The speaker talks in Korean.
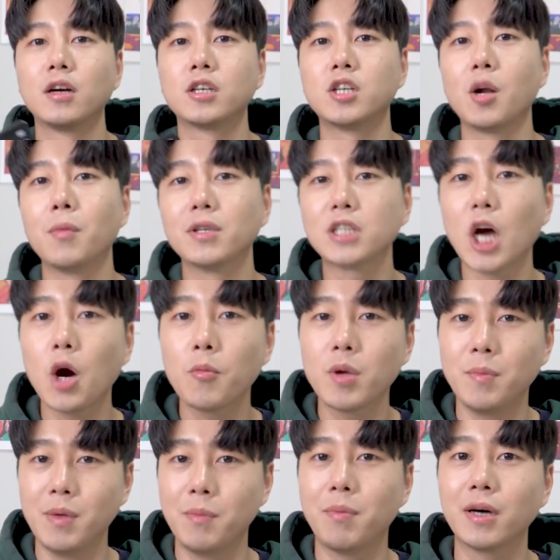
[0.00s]
그러면
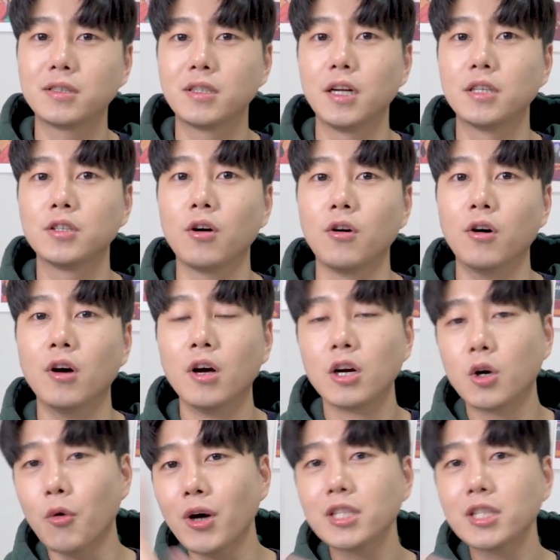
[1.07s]
샤오미 밑박스에서 그